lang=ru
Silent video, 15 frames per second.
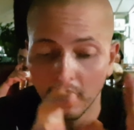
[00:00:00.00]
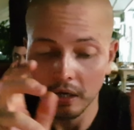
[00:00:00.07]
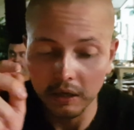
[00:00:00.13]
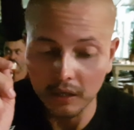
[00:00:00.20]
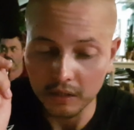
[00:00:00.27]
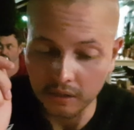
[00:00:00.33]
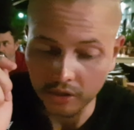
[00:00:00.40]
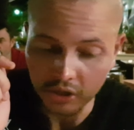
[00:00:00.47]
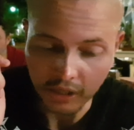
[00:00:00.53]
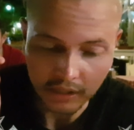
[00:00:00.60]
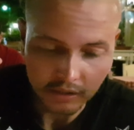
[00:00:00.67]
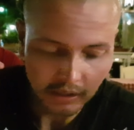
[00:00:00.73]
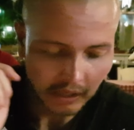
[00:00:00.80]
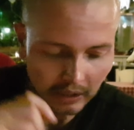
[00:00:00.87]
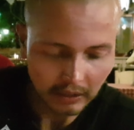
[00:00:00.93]
И
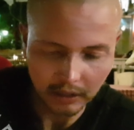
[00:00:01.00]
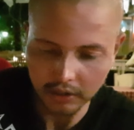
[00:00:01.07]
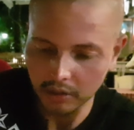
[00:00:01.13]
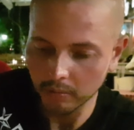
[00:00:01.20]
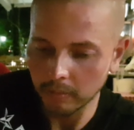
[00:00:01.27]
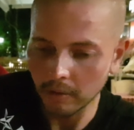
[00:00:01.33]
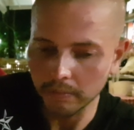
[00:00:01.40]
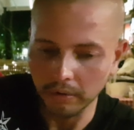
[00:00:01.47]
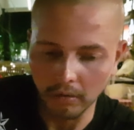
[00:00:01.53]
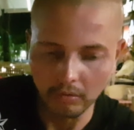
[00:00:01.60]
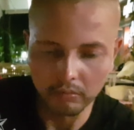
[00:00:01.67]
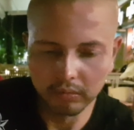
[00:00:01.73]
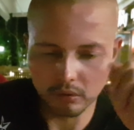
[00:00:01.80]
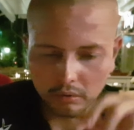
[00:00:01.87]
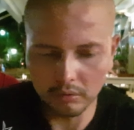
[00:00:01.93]
сейчас я даже
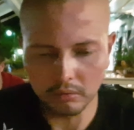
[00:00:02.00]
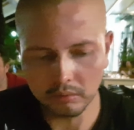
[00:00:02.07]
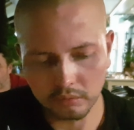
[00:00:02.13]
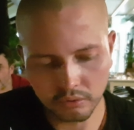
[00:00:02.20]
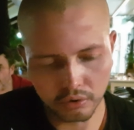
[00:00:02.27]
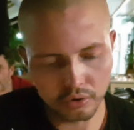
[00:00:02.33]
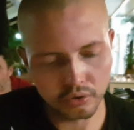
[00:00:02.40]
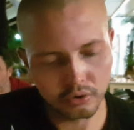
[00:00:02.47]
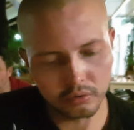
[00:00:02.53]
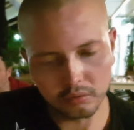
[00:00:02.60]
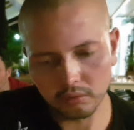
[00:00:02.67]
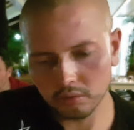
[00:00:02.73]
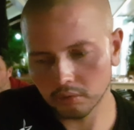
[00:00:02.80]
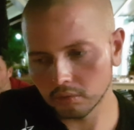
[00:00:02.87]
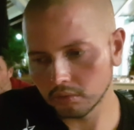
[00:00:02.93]
попробую
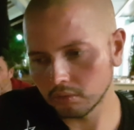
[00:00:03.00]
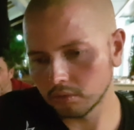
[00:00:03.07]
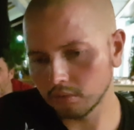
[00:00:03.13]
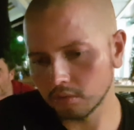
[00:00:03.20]
чуть-чуть